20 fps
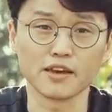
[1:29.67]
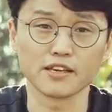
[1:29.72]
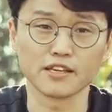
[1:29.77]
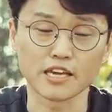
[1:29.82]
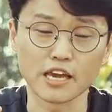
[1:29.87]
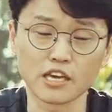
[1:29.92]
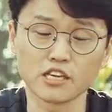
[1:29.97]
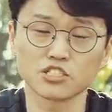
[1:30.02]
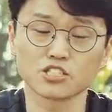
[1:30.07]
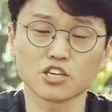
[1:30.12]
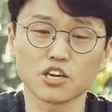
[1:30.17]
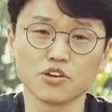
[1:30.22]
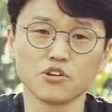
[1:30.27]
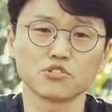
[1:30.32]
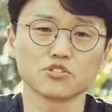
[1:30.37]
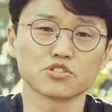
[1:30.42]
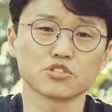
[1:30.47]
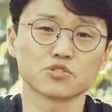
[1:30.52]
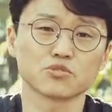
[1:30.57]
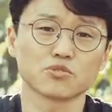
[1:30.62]
예, 예식의
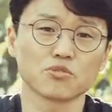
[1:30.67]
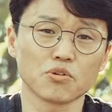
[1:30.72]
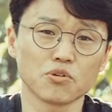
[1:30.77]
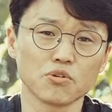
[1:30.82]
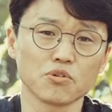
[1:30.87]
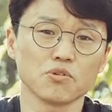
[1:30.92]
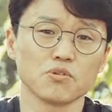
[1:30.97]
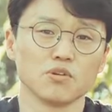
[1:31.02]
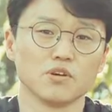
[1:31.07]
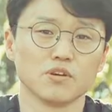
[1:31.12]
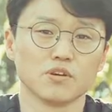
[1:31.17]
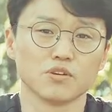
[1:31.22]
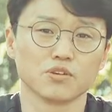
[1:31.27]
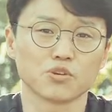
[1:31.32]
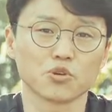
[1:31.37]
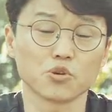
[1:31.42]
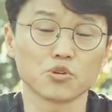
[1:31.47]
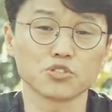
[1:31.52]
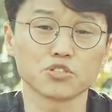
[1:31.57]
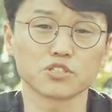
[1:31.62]
형식으로 어,
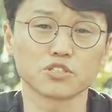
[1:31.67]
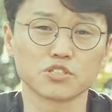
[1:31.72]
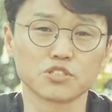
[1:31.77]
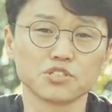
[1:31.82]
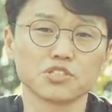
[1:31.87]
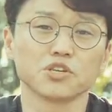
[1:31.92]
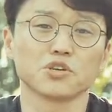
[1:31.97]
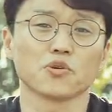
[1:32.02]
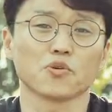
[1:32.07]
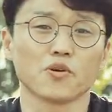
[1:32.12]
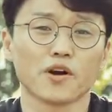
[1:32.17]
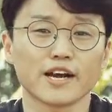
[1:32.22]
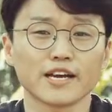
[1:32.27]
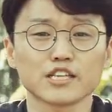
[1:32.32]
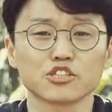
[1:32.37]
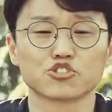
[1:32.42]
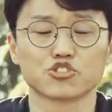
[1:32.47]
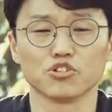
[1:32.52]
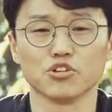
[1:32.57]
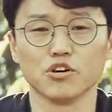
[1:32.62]
결혼식을 드리려고
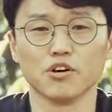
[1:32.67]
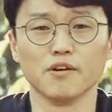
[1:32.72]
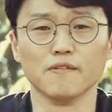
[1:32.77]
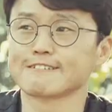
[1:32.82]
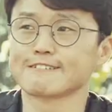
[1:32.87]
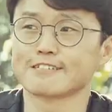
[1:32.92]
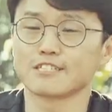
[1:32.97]
하겠죠.